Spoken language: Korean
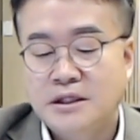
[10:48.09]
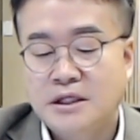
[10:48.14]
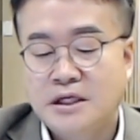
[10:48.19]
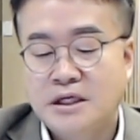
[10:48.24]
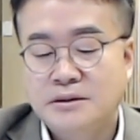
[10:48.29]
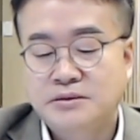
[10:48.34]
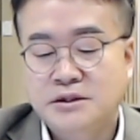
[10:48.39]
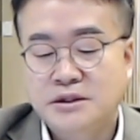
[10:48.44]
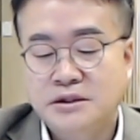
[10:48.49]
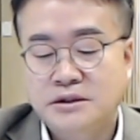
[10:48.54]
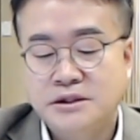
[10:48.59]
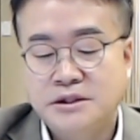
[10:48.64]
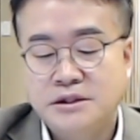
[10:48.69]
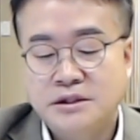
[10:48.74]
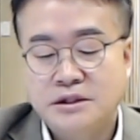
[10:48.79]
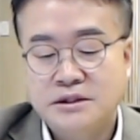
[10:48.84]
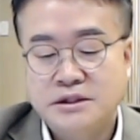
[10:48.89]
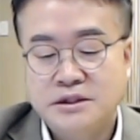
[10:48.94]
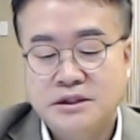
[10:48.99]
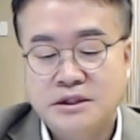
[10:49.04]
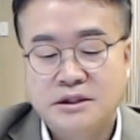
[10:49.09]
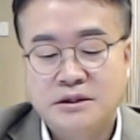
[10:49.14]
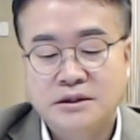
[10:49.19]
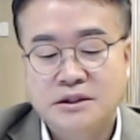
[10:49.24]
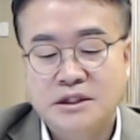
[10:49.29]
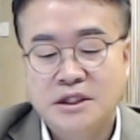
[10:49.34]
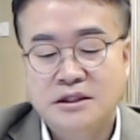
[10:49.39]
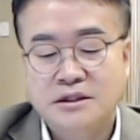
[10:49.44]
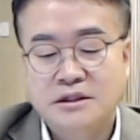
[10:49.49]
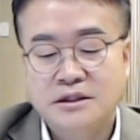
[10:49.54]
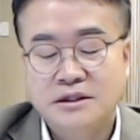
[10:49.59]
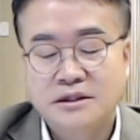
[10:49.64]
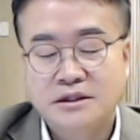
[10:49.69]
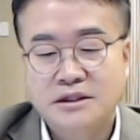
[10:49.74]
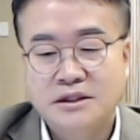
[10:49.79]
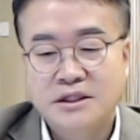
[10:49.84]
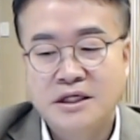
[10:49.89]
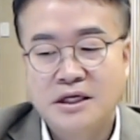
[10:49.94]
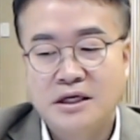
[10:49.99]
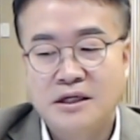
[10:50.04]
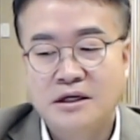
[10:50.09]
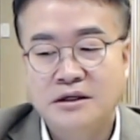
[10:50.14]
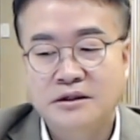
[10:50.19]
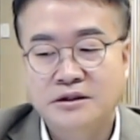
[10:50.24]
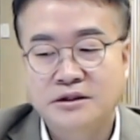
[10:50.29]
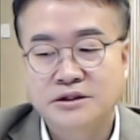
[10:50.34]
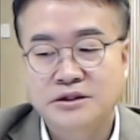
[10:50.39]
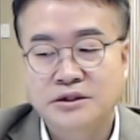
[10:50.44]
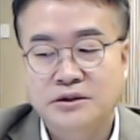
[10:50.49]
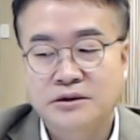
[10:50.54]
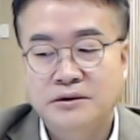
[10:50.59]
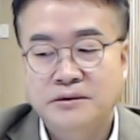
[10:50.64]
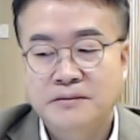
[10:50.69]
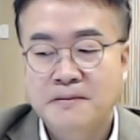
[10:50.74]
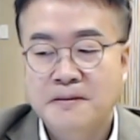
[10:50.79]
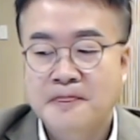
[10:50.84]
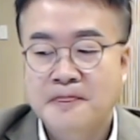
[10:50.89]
앞서 2년 전에 그러니까 희한한 거죠.